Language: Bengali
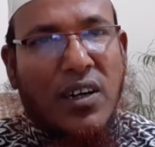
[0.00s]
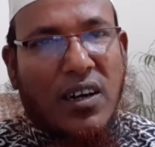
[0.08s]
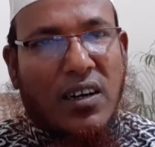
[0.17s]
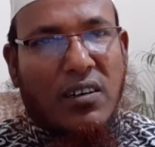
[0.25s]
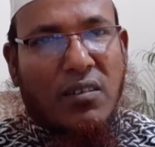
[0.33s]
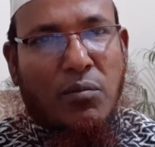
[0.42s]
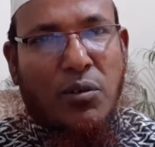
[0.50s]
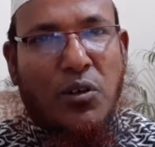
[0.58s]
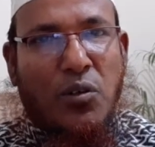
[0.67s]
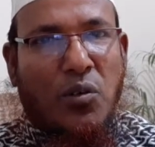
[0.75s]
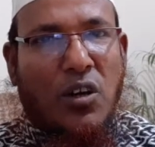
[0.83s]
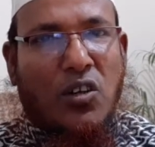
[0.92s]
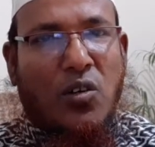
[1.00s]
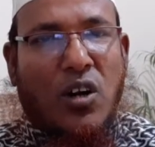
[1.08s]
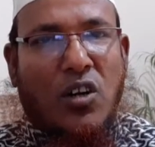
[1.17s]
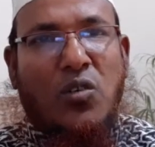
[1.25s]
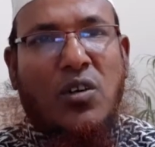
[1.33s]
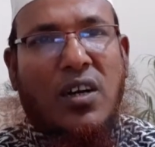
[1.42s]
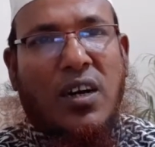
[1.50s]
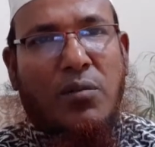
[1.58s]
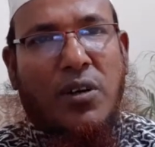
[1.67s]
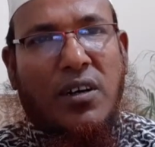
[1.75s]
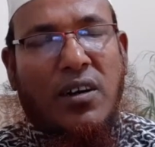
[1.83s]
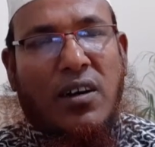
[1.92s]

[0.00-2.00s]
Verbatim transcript: এই ভিডিওগুলো সরাসরি আমি